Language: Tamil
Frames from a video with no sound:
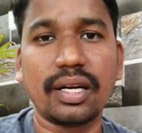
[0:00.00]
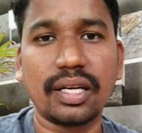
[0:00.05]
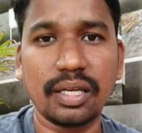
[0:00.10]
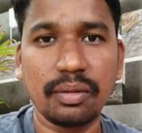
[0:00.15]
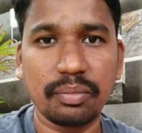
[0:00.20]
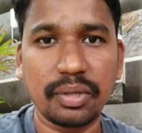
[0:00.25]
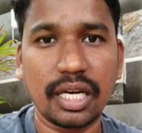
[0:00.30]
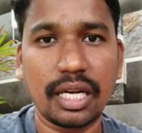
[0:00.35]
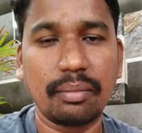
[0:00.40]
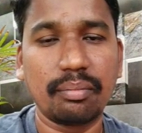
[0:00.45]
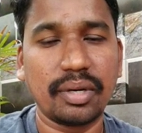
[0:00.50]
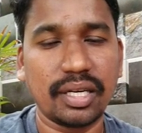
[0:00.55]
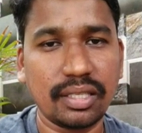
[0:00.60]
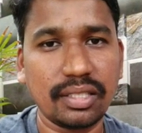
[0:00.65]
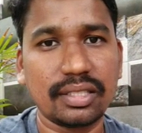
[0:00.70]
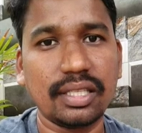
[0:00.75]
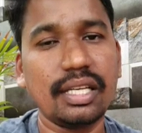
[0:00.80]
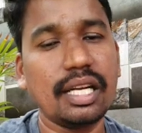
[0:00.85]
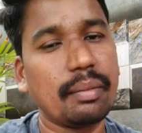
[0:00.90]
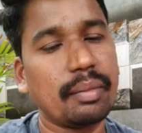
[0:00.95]
அட்டன் பண்ணால்
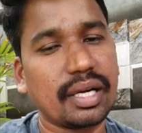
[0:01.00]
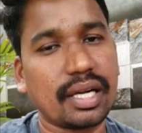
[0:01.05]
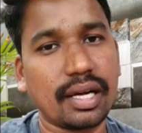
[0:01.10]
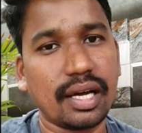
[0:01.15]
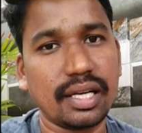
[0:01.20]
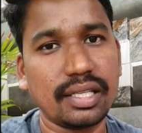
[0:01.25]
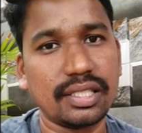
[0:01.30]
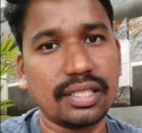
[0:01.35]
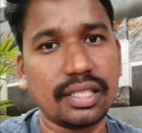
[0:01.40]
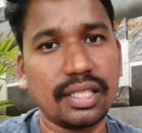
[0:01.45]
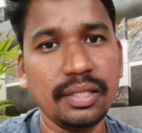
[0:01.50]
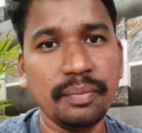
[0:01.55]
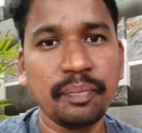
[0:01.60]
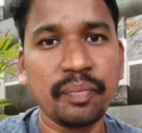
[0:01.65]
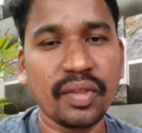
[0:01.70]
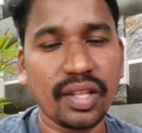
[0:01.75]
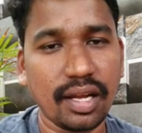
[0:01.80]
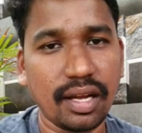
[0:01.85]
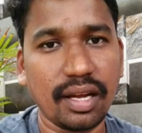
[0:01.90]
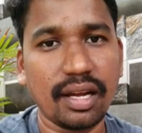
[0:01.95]
மட்டும்தான் நம்ம காலேஜில்
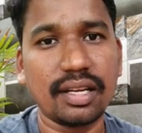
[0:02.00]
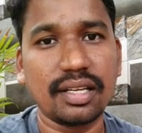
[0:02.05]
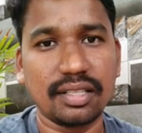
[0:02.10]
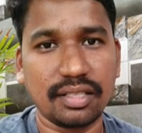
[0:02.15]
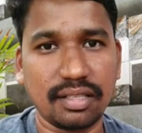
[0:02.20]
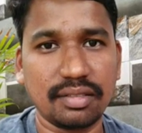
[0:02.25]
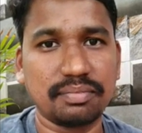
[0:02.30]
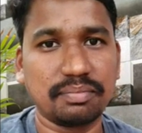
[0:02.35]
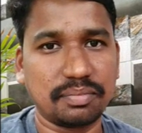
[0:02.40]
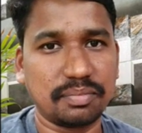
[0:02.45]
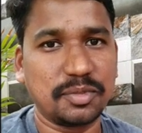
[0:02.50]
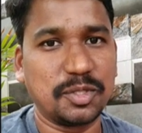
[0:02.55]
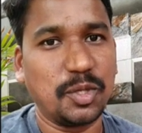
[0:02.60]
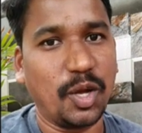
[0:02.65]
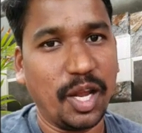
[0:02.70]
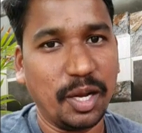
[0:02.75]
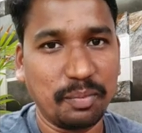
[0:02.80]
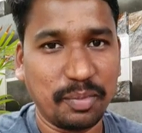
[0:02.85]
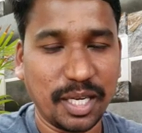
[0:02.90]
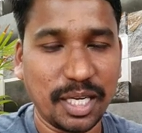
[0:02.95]

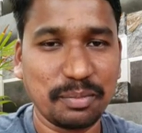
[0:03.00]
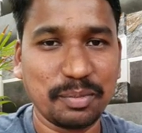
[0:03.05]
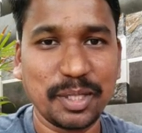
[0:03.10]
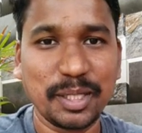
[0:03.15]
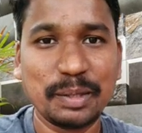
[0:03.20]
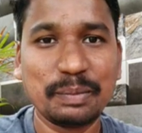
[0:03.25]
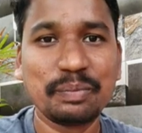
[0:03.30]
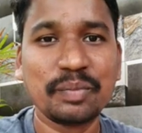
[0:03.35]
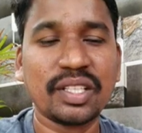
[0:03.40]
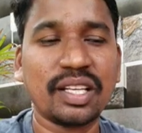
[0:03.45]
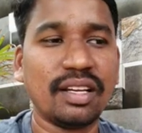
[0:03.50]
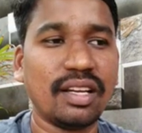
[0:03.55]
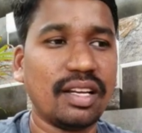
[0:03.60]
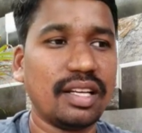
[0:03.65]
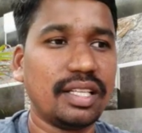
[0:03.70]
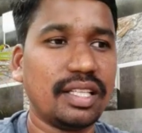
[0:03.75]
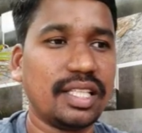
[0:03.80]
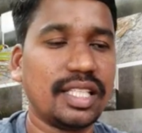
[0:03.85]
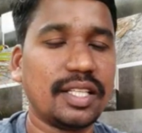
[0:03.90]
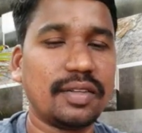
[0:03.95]
ஜாயின் பண்ண முடியும்
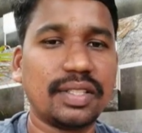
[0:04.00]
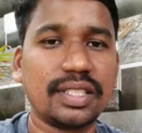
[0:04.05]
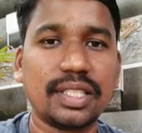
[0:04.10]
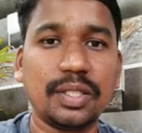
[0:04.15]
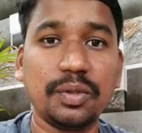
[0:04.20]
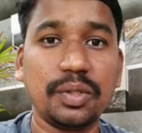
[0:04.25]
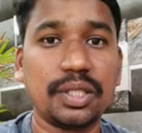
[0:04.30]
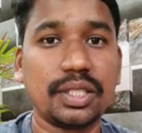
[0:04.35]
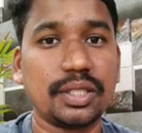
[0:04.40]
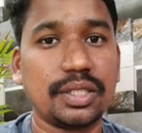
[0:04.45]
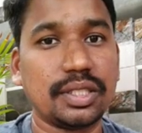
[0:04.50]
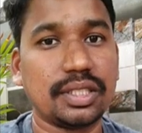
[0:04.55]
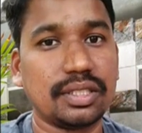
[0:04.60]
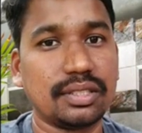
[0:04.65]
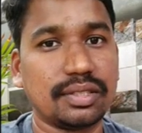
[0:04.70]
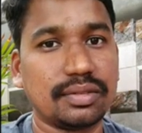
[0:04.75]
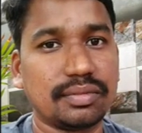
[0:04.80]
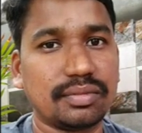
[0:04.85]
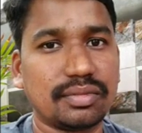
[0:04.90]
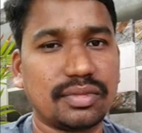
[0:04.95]
இதை வந்துட்டு ஒரு
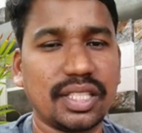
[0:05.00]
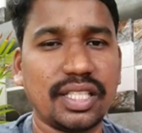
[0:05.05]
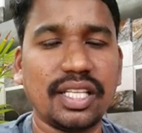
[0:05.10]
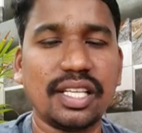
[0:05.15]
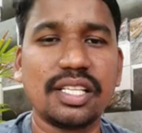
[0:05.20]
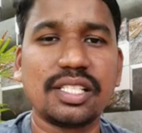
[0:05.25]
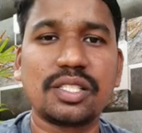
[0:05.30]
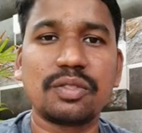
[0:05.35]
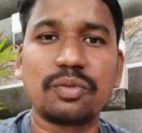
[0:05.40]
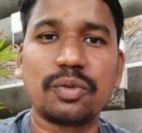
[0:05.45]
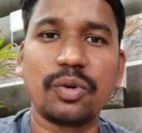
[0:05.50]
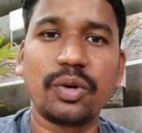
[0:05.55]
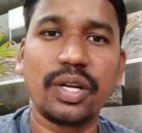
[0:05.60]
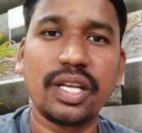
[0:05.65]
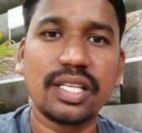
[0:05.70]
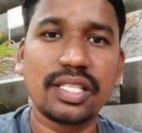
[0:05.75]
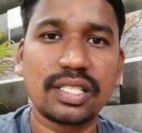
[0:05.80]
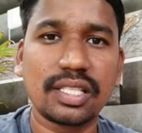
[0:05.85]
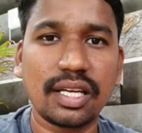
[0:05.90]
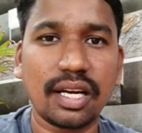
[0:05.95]
த்ரீ இயர்ஸ் ஃபோர்
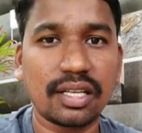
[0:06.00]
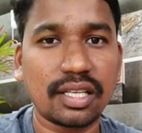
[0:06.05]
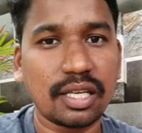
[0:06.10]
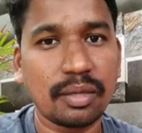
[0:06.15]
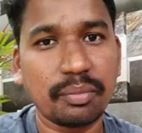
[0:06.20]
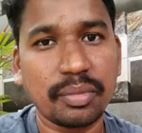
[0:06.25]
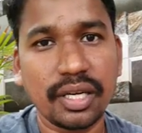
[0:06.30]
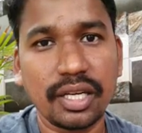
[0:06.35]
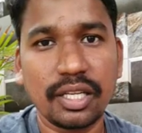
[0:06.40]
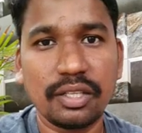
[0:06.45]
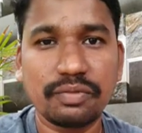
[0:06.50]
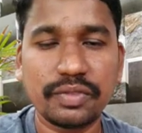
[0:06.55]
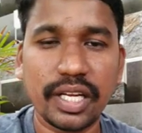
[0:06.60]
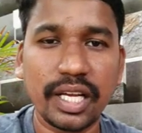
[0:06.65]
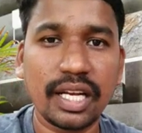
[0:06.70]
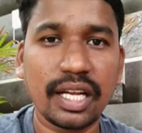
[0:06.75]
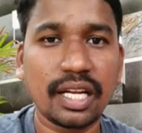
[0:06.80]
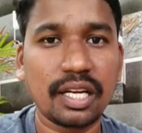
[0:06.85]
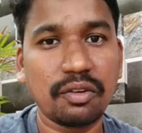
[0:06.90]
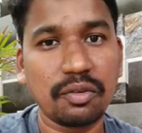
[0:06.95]
இயர்ஸ் அட்டன் பண்ணி
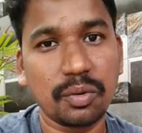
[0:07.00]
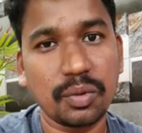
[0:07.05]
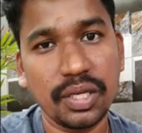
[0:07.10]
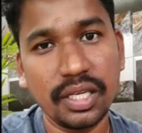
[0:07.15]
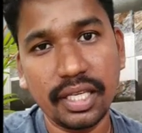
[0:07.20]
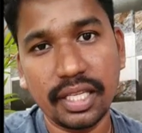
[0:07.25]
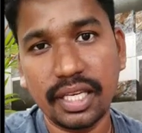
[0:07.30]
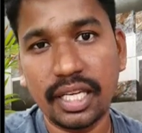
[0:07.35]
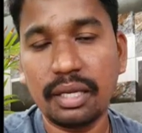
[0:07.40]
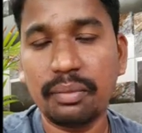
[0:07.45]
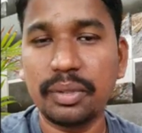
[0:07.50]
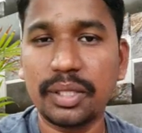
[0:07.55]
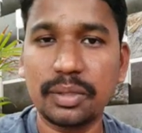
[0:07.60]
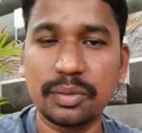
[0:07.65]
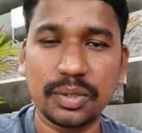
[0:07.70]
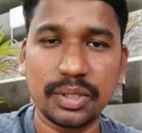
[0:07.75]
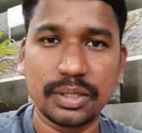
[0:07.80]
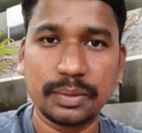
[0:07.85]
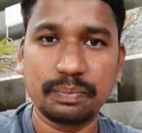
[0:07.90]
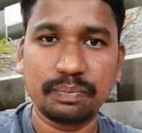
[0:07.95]
ஃபெயில் ஆனவங்க கூட நிறைய பேர்
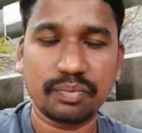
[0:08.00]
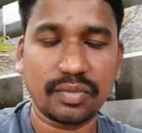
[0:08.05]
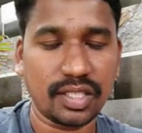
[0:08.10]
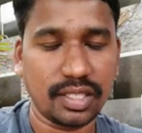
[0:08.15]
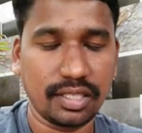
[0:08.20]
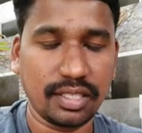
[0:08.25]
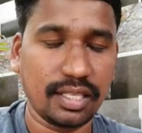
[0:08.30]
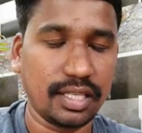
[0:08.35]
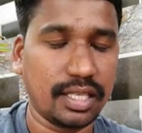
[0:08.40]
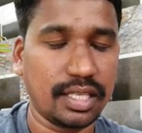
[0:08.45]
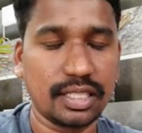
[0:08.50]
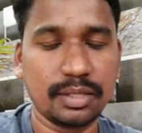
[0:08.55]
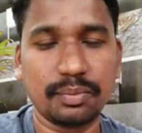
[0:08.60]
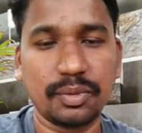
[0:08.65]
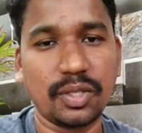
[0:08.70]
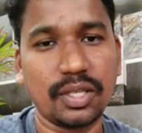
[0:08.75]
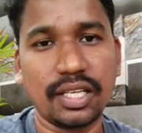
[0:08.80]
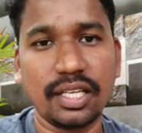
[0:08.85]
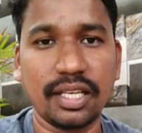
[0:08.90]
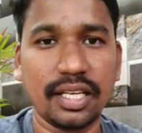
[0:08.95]
உண்டு அது
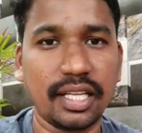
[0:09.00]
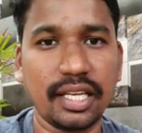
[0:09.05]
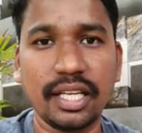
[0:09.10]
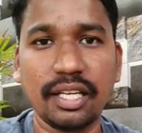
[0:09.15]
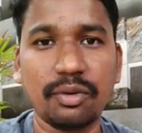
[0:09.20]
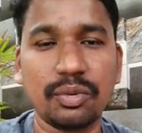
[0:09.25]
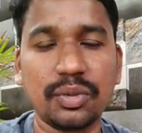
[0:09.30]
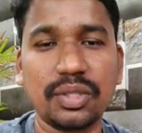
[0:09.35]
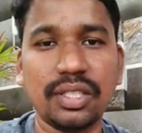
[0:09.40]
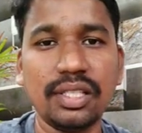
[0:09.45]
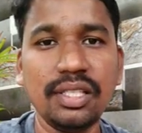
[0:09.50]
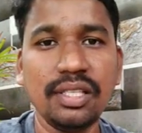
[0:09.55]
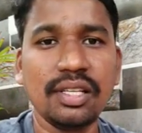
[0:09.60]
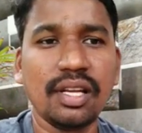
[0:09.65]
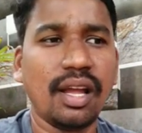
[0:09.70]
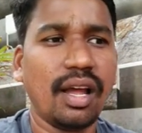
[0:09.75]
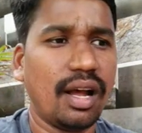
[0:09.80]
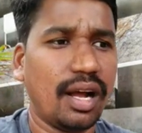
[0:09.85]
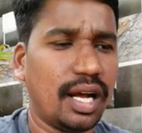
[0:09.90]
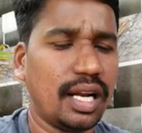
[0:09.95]
போல நிறைய உண்டு
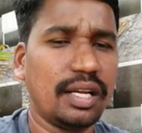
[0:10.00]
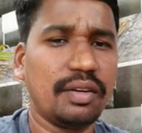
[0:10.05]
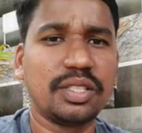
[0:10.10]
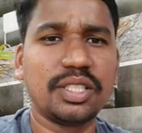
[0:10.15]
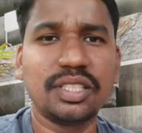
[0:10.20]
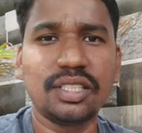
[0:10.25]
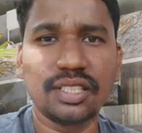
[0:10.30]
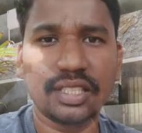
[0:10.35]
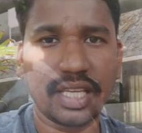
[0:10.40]
ஆனால் வந்துட்டு